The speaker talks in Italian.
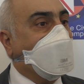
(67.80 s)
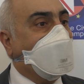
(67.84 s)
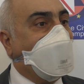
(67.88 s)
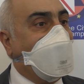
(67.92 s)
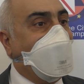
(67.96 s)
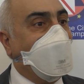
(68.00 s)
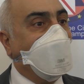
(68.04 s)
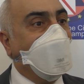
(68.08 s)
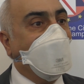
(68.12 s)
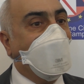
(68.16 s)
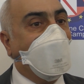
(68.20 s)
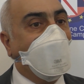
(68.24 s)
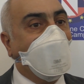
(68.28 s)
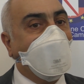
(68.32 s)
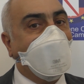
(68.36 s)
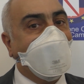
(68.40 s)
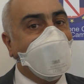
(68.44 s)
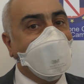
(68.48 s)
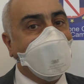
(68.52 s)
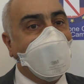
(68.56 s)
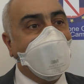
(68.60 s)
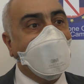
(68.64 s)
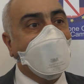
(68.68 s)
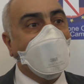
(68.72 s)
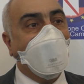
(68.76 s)
ucraino
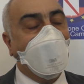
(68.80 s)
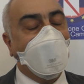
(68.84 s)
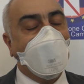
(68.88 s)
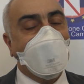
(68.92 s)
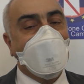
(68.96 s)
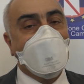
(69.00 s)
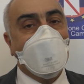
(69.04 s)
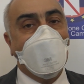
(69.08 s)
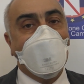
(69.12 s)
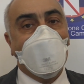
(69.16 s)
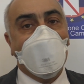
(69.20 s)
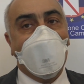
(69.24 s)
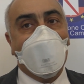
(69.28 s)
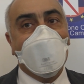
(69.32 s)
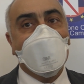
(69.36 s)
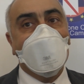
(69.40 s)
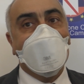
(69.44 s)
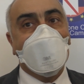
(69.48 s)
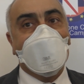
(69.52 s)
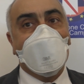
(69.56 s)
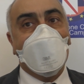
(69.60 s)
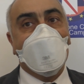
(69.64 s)
presenta una percentuale del